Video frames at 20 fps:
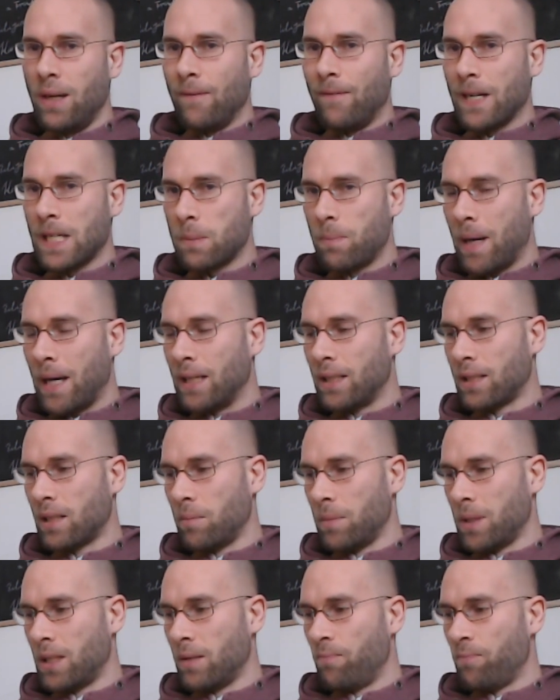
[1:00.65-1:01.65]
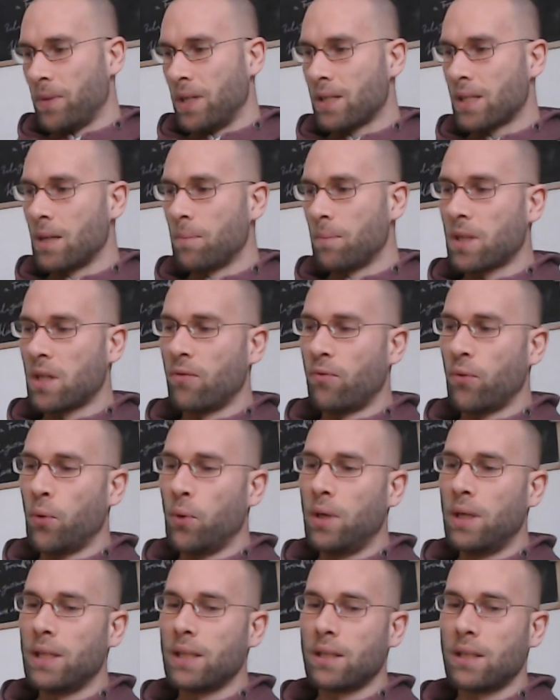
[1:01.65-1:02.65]
Was meine ich damit? Es
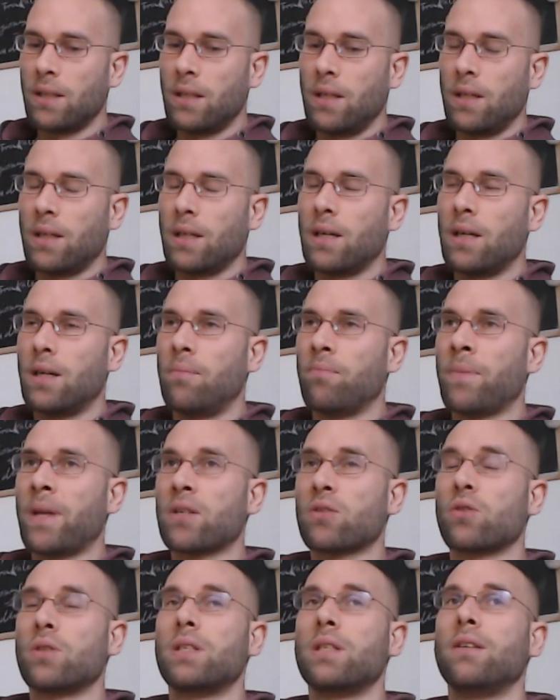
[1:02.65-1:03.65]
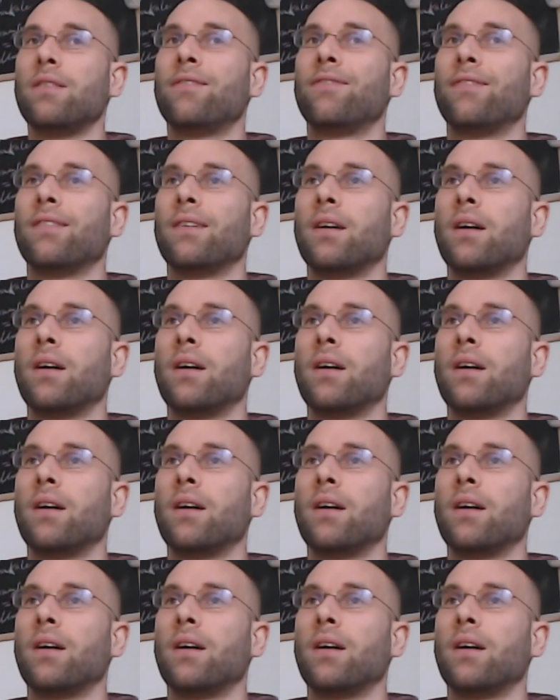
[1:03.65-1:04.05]
gewöhnlich ähm, also die,